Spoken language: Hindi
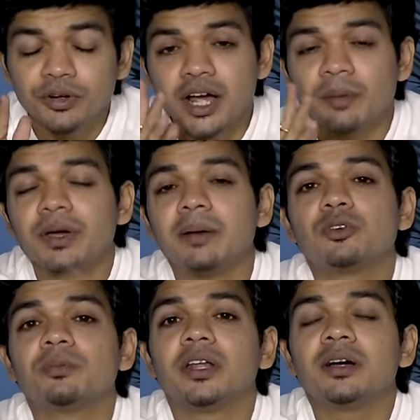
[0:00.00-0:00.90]
और यहाँ पे
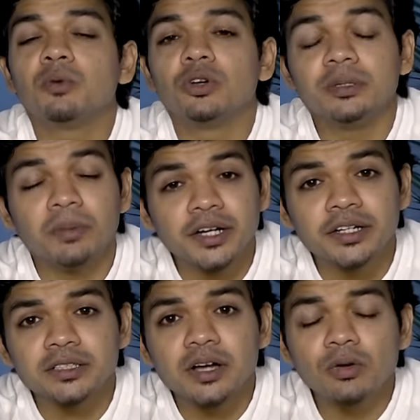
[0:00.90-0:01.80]
आपको मिलेगा बहुत ही भारी
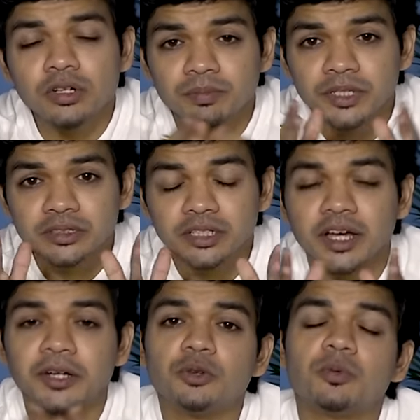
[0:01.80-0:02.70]
डिस्काउंट और अपनी इस
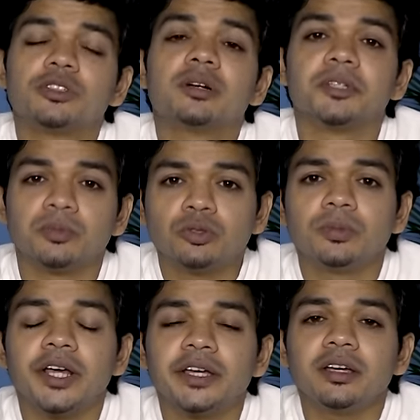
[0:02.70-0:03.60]
तैयारी को बहुत ज़्यादा मजबूत
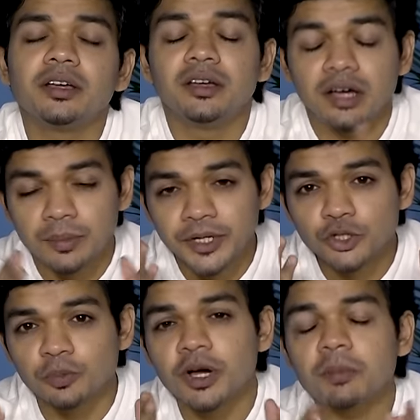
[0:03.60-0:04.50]
बनाएंगे हमारी
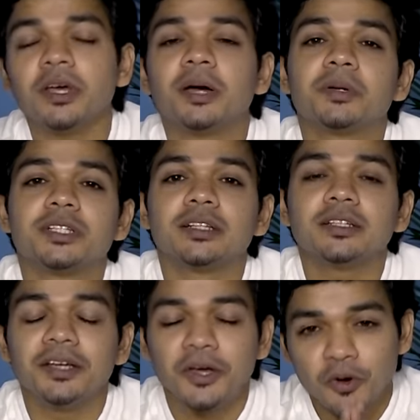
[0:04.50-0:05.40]
शुभकामनाएं आपके साथ
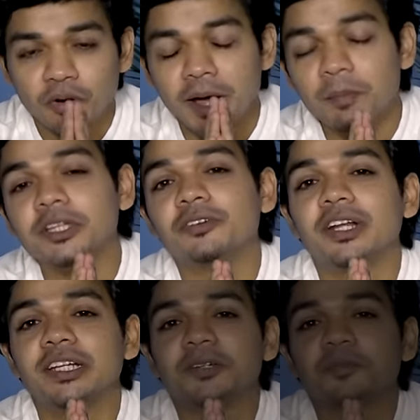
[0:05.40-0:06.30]
हैं और हैप्पी
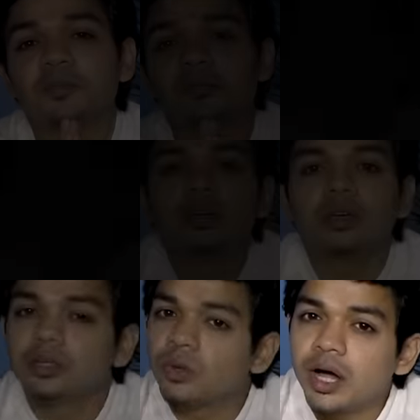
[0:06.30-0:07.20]
दिवाली
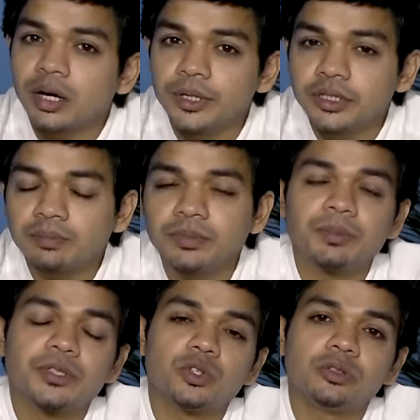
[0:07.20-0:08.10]
तो आगे बढ़ते हैं अपने
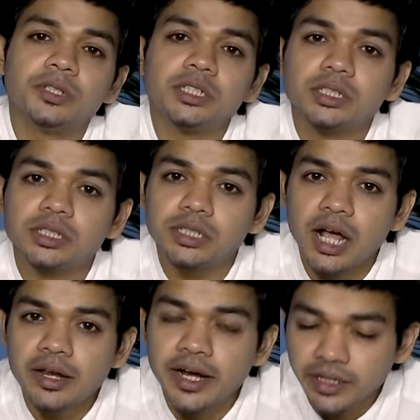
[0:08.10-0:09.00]
एपिसोड में
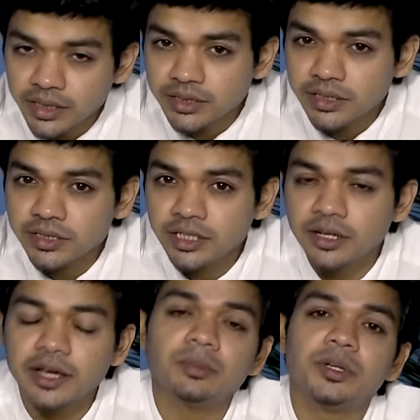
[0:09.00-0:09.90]
साल
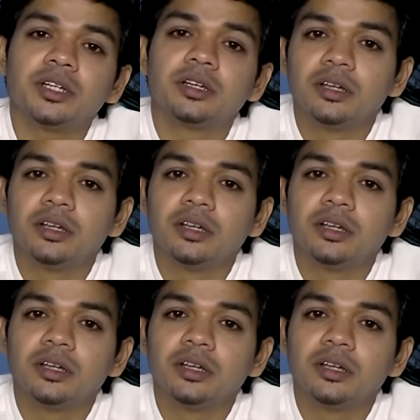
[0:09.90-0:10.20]
1969 में